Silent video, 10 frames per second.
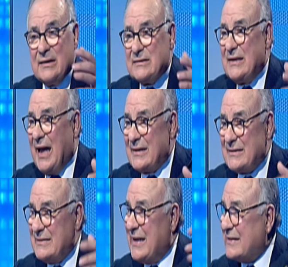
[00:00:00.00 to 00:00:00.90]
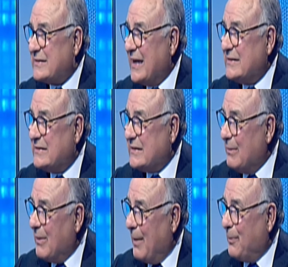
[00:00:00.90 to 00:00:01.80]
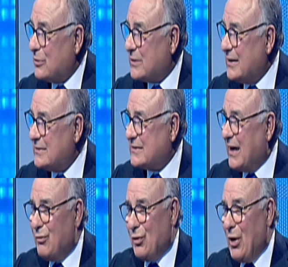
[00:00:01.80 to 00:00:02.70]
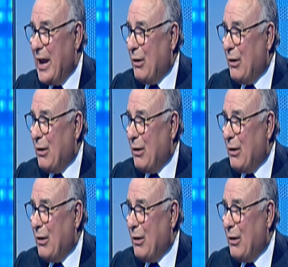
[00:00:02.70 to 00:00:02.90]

da, da, settima potenza euro,